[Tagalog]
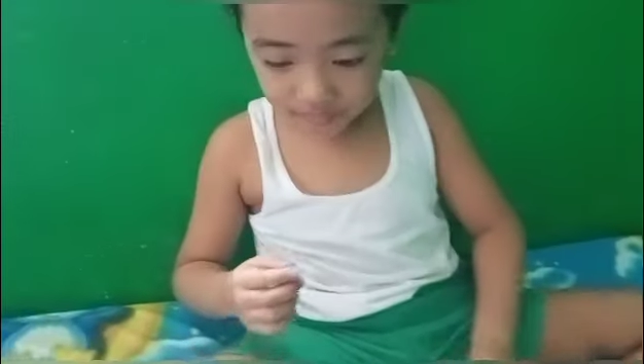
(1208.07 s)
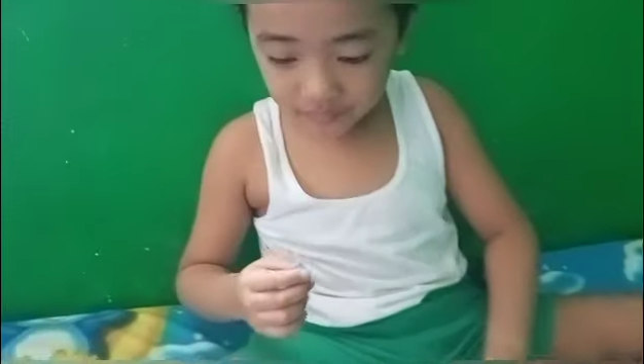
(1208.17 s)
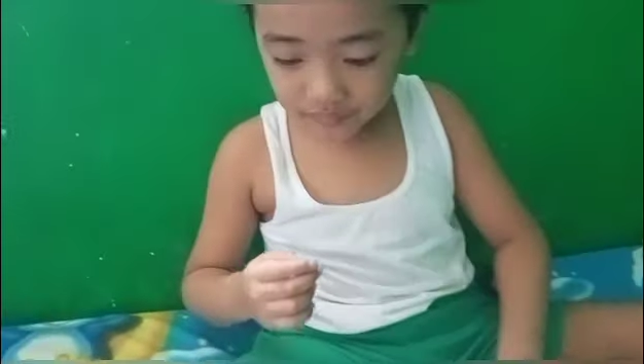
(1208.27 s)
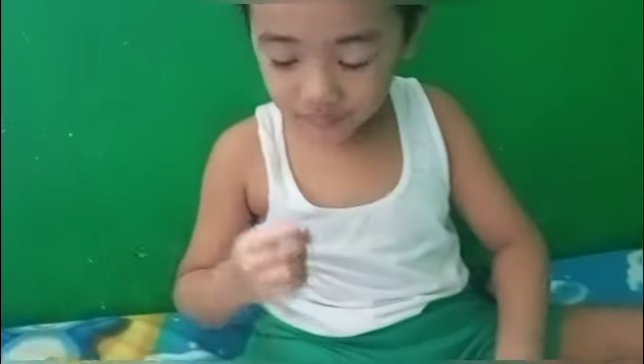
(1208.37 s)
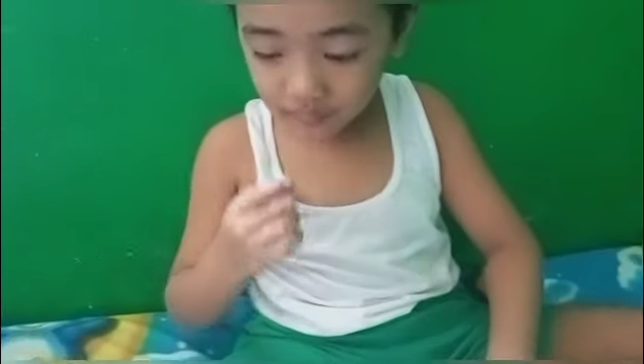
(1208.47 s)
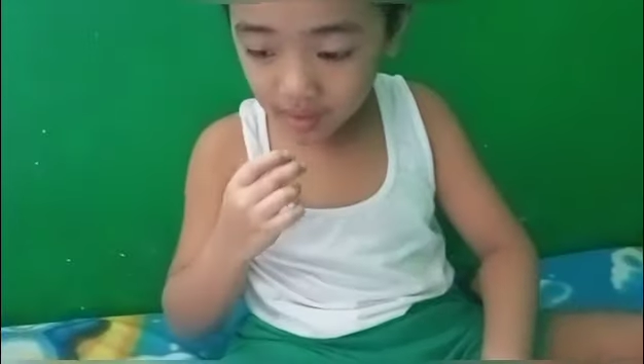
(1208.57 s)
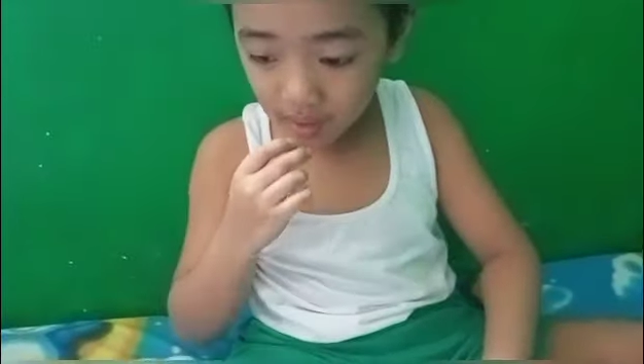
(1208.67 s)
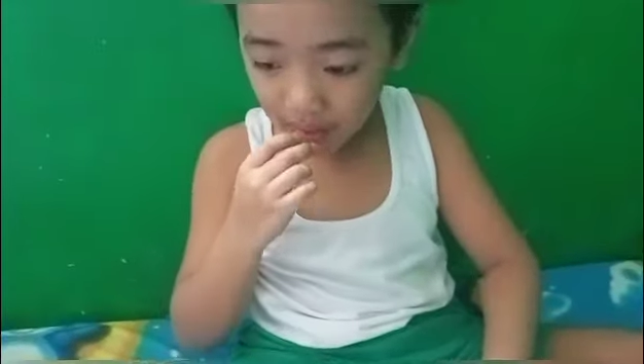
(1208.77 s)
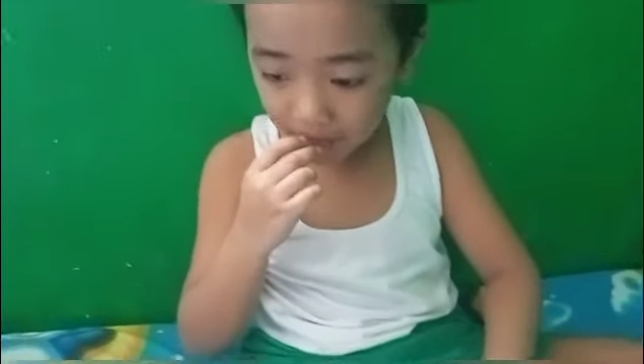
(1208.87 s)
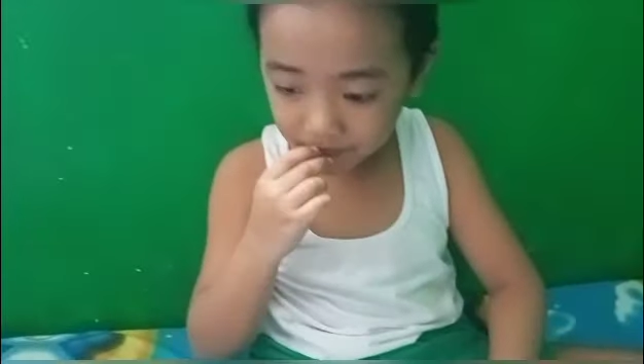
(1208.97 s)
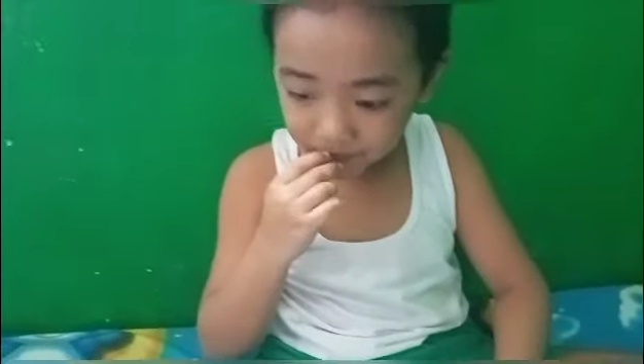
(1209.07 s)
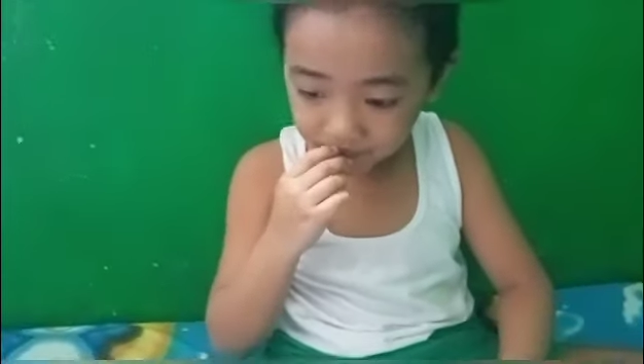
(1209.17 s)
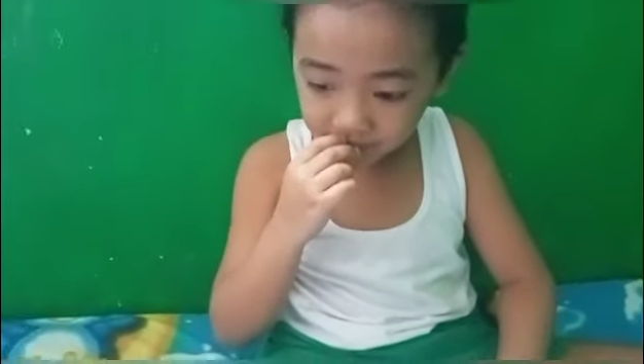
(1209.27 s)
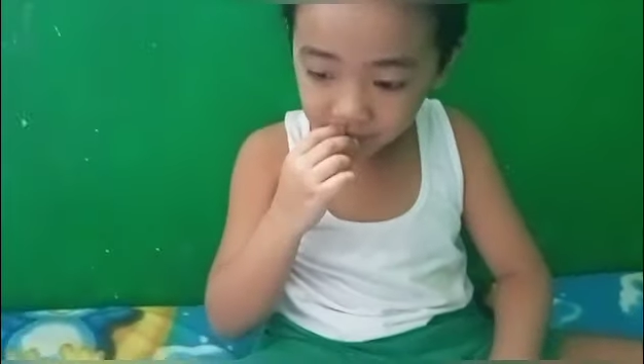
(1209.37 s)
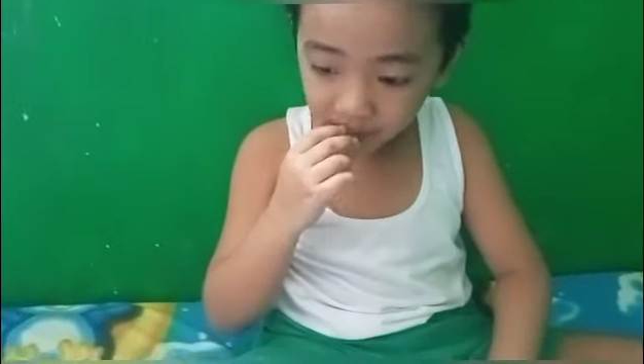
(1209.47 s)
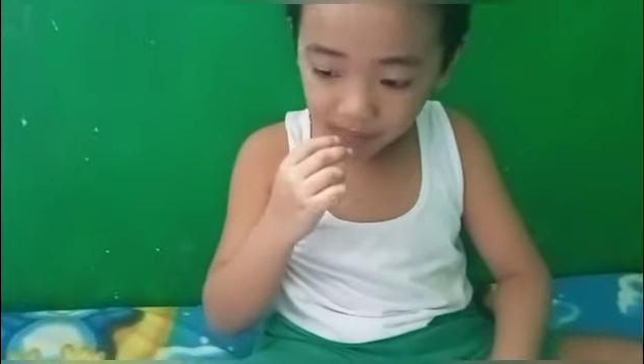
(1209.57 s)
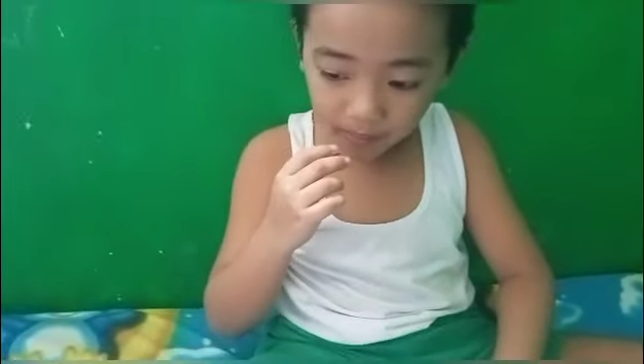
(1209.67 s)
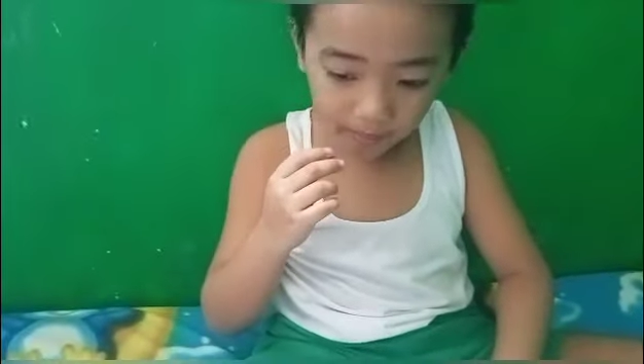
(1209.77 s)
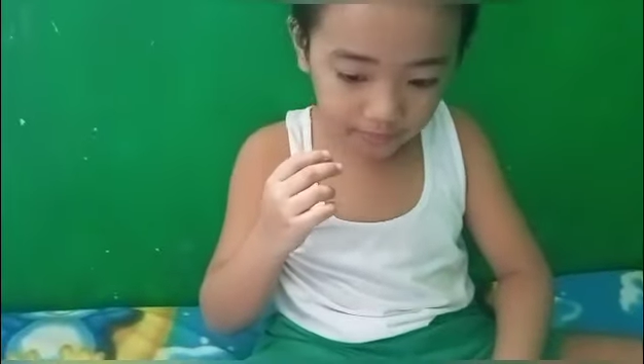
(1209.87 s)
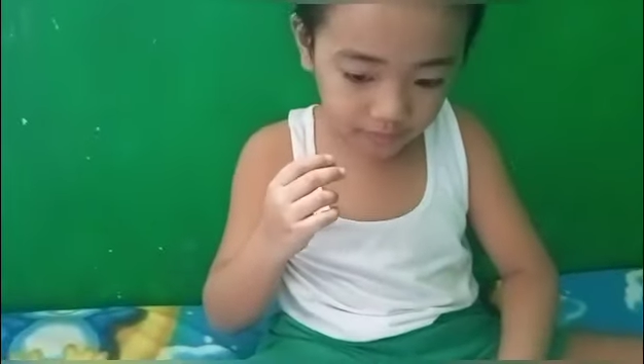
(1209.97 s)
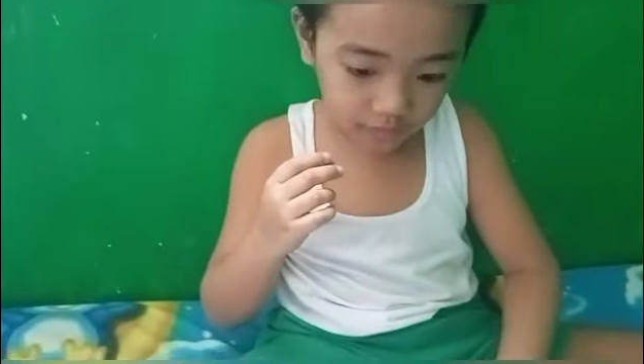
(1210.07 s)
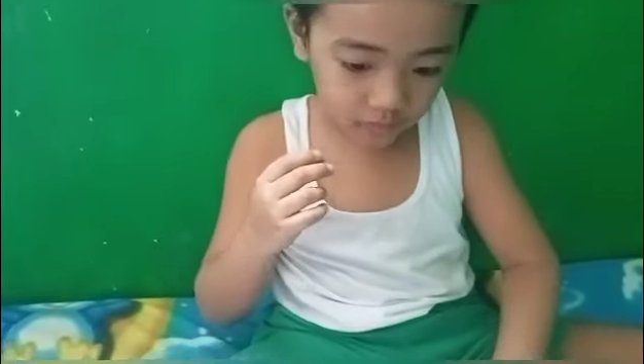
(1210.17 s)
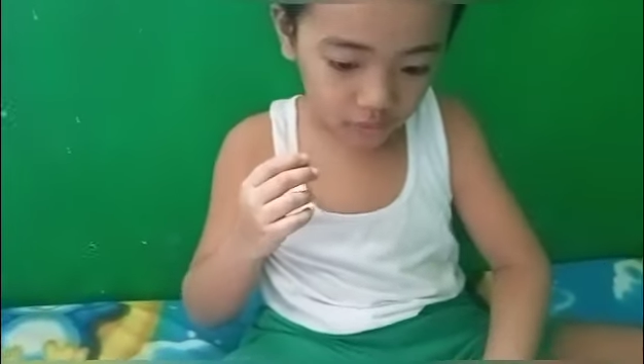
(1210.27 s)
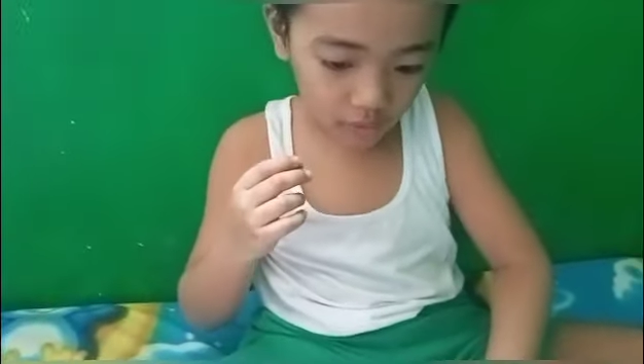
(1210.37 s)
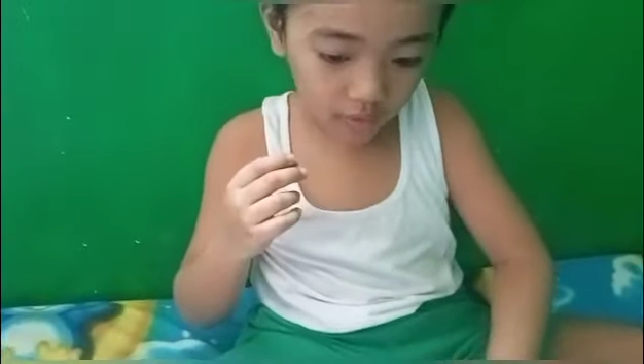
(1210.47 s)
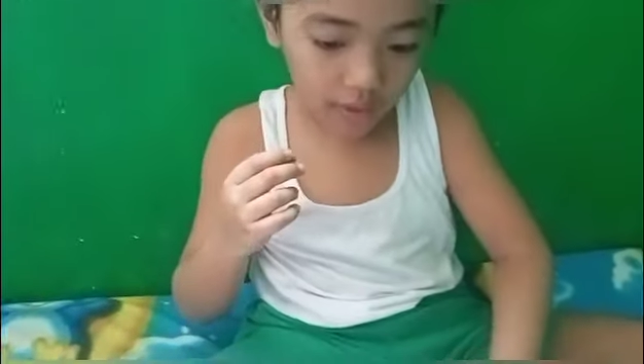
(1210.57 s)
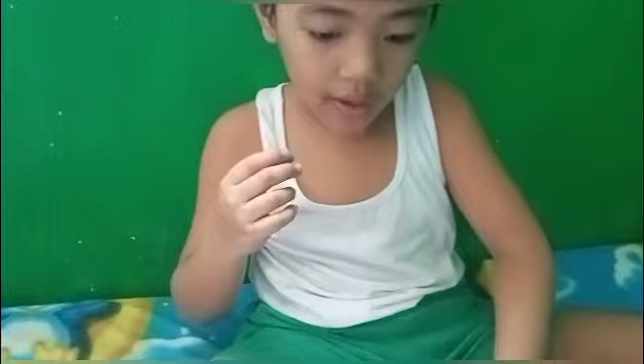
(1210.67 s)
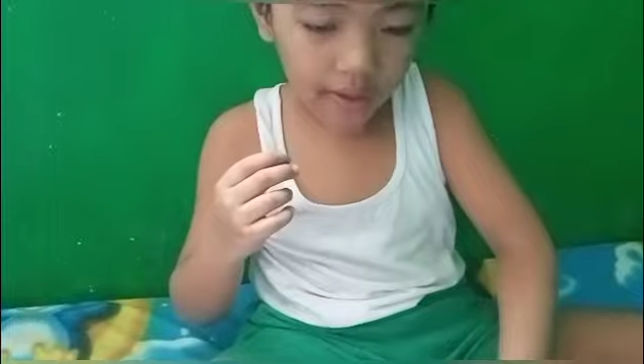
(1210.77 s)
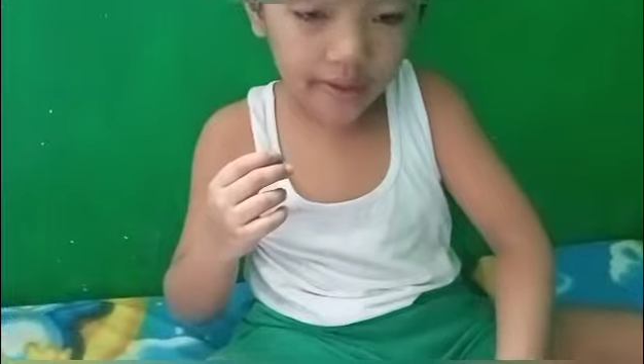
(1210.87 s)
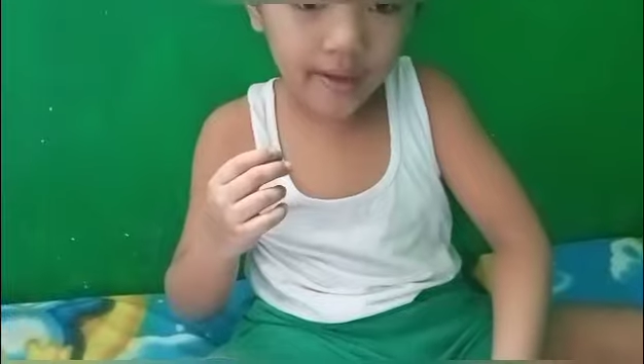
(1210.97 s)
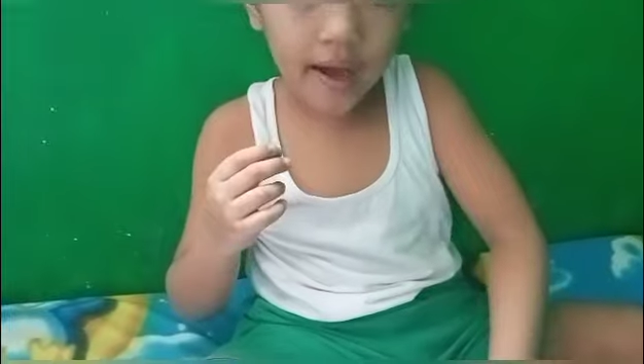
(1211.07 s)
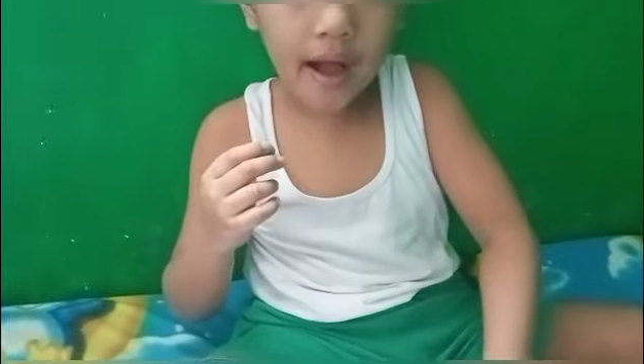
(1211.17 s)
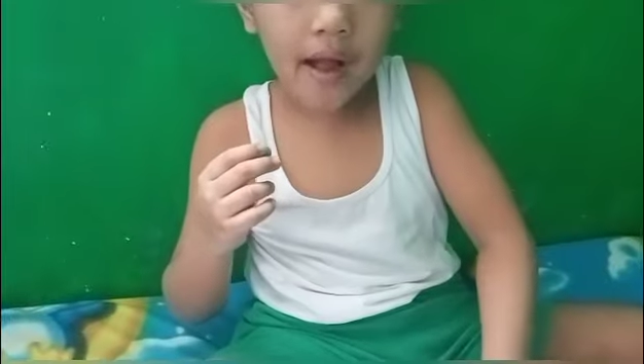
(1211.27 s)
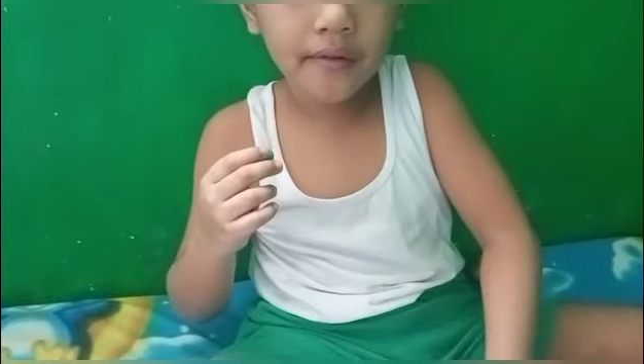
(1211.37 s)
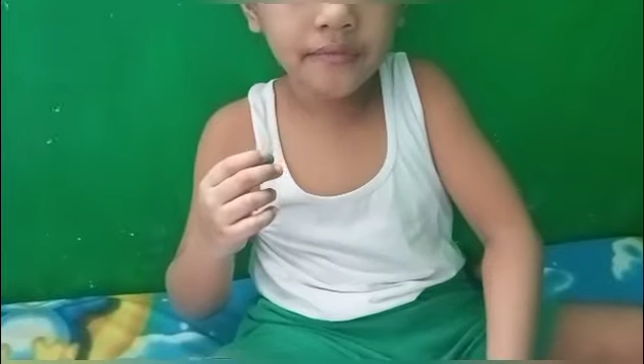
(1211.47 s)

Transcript: sa anak ni Sir Vidas Adventure? Kaya.